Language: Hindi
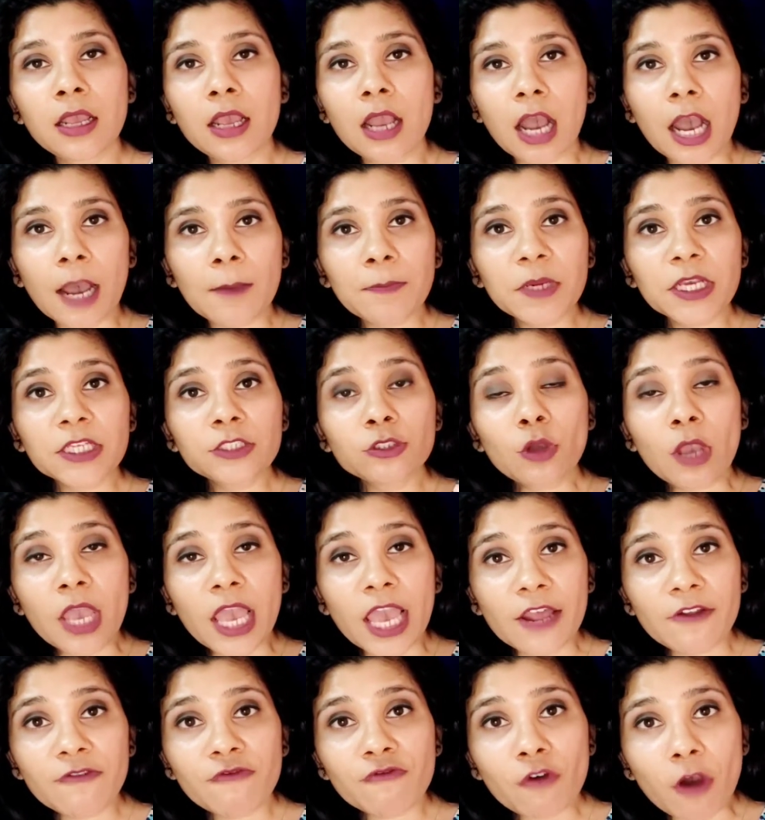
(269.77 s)
आपके जो
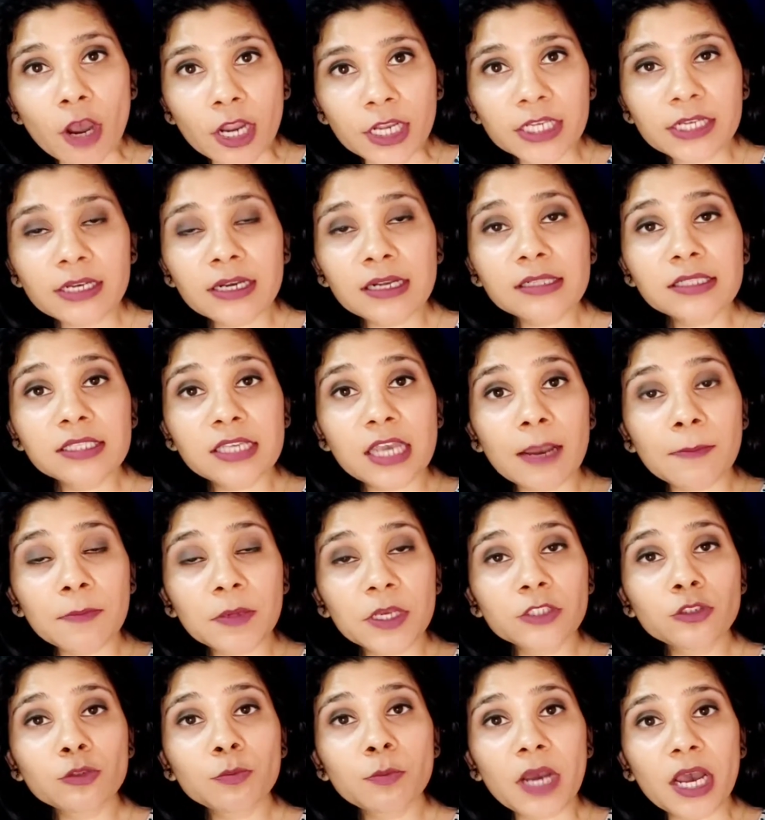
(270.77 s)
हेयर फॉलिकल्स हैं
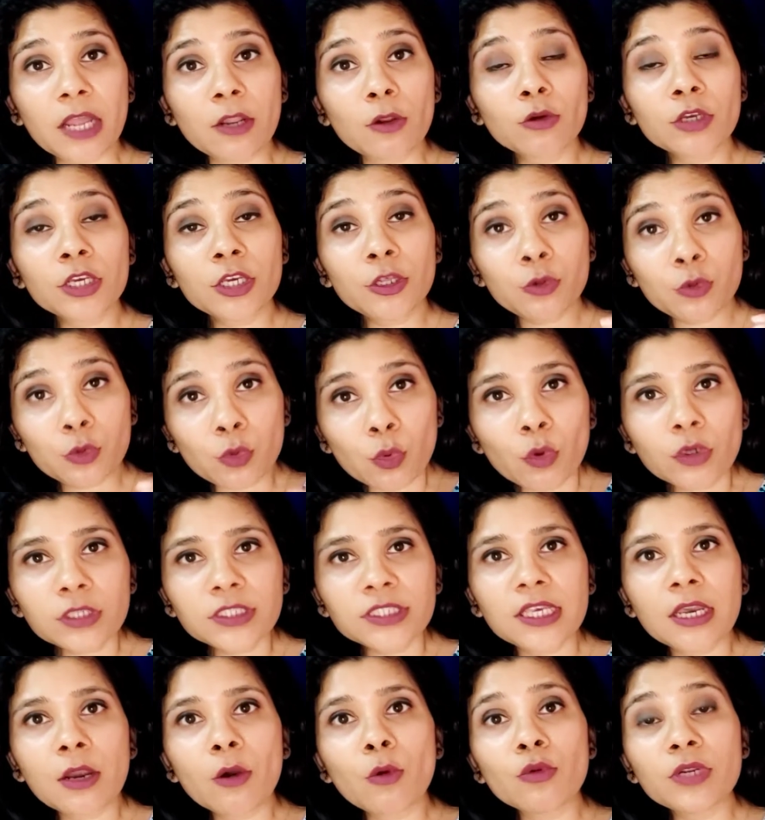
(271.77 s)
आपके जो बालों के रूट्स
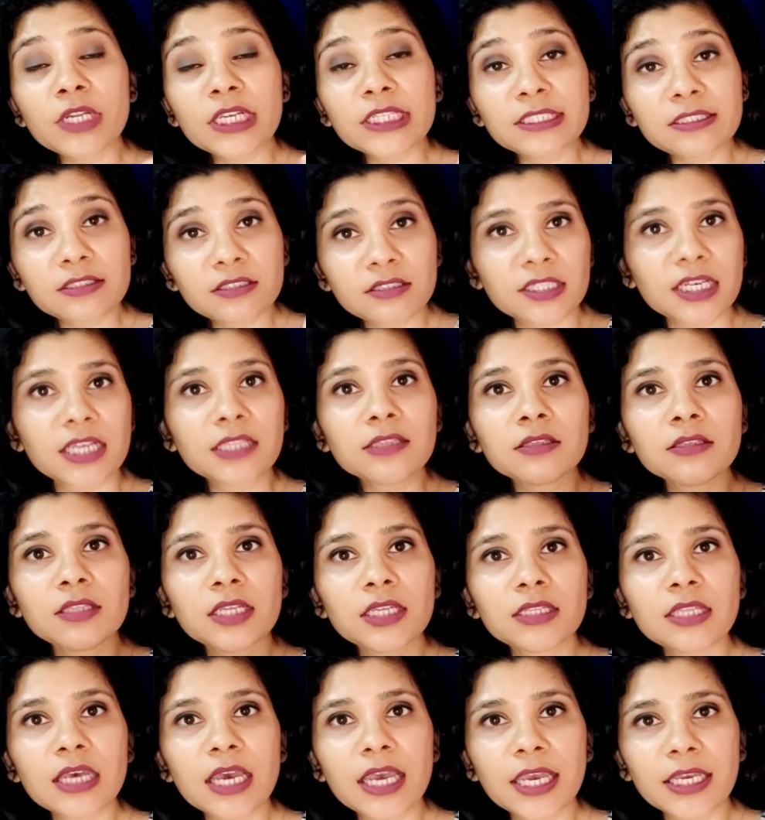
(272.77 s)
हैं उन्हें स्ट्रेंथ
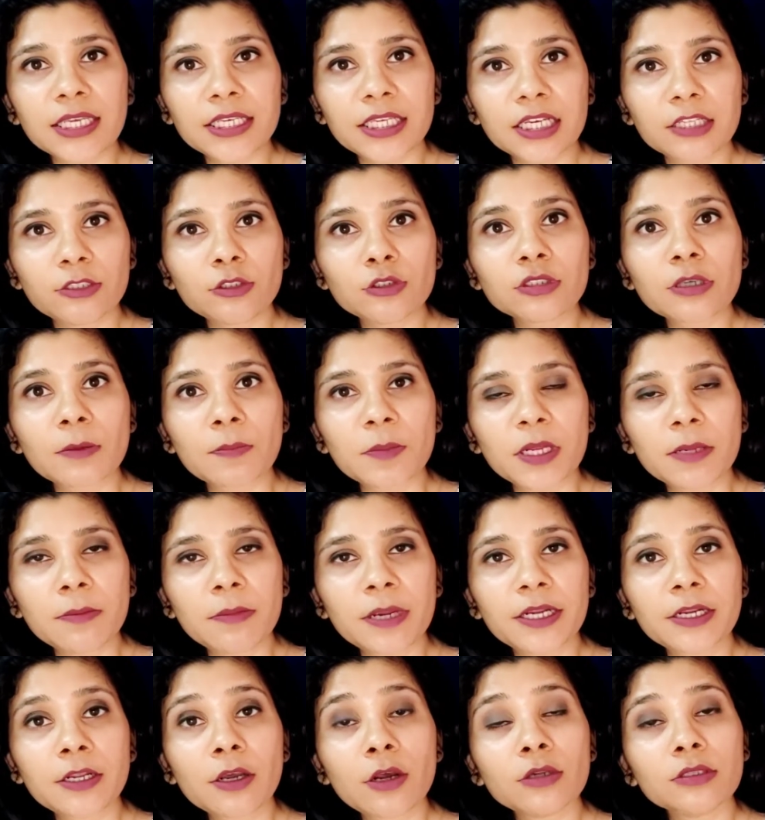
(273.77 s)
देता है ये जो
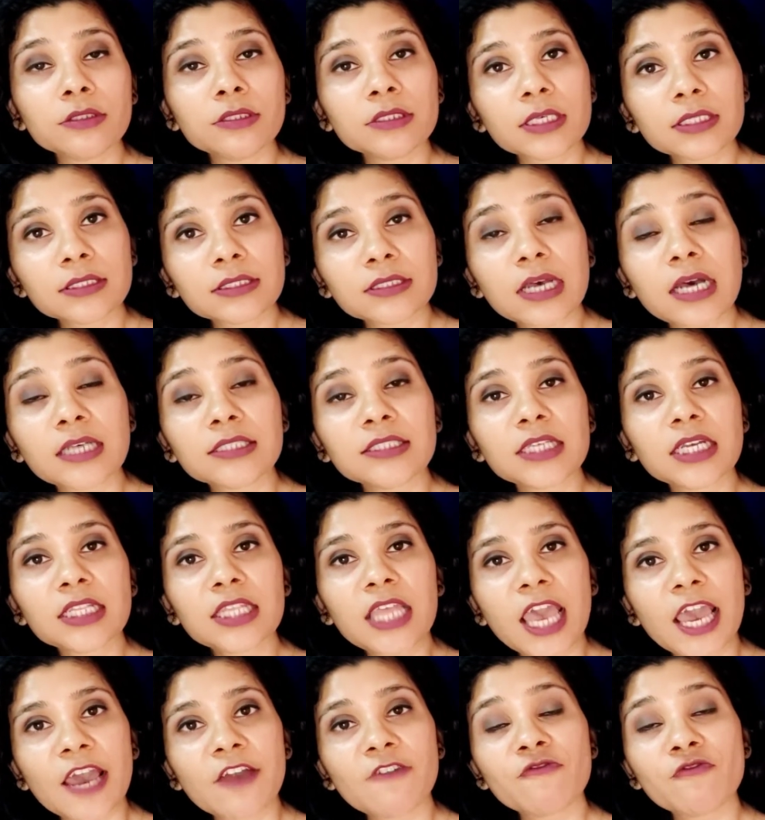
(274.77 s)
सप्लीमेंट है और इसके साथ
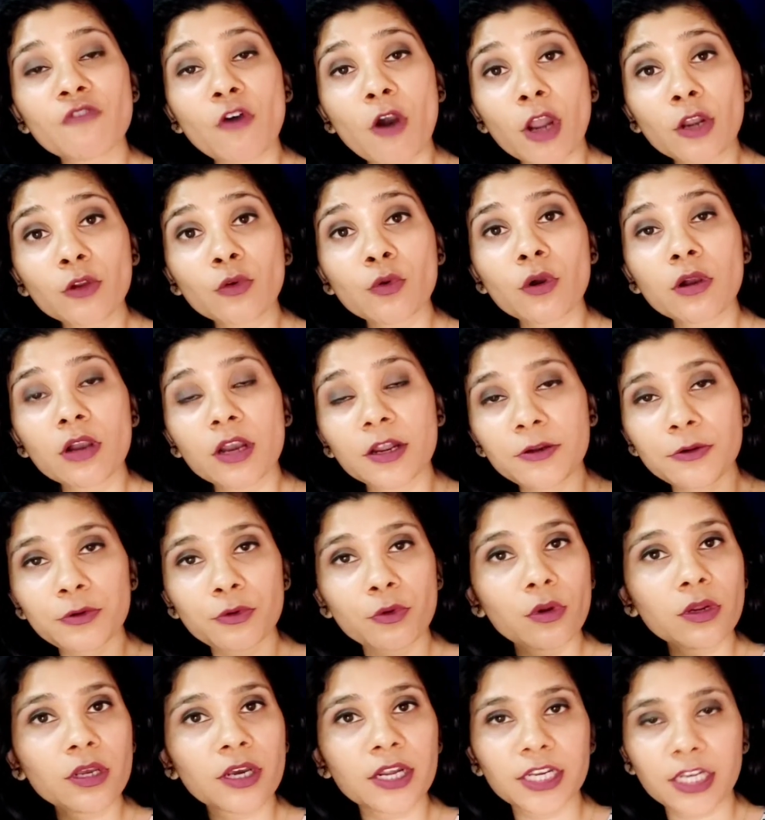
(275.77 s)
साथ हेयर फॉल को
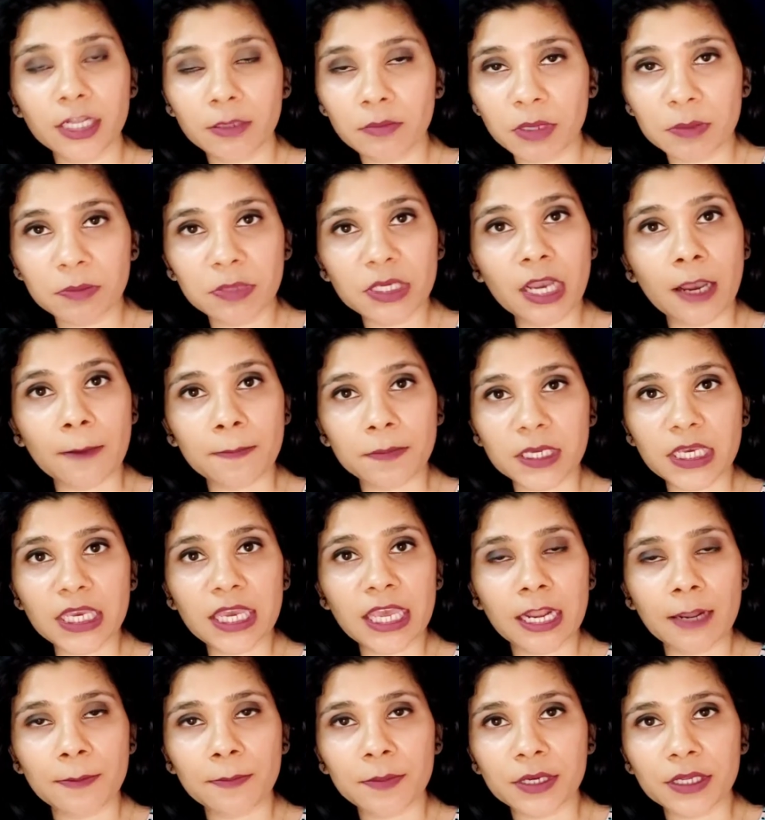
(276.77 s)
कंट्रोल करने में भी आपकी
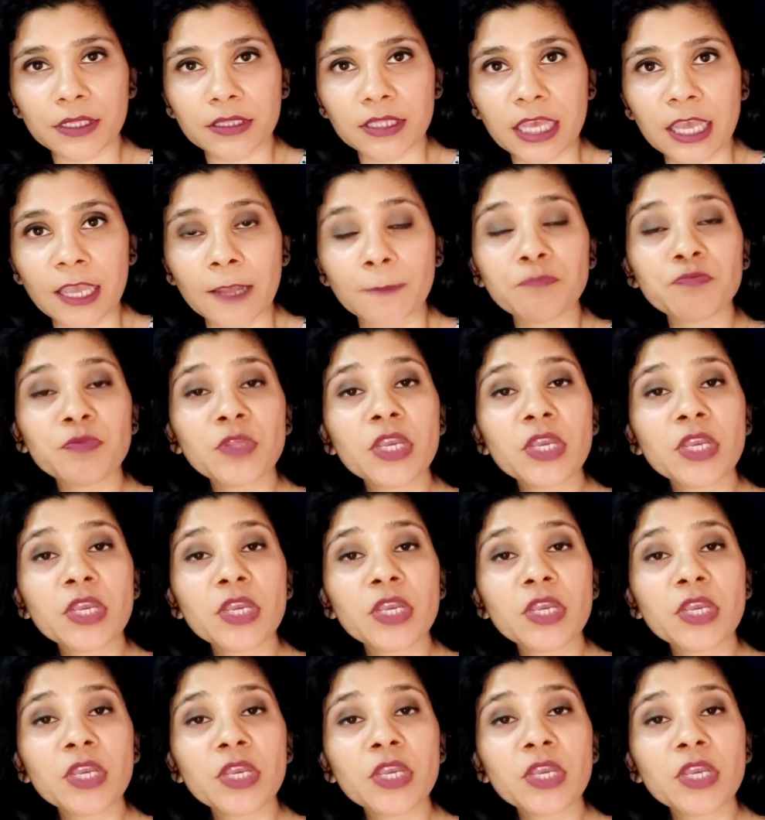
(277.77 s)
हेल्प करता है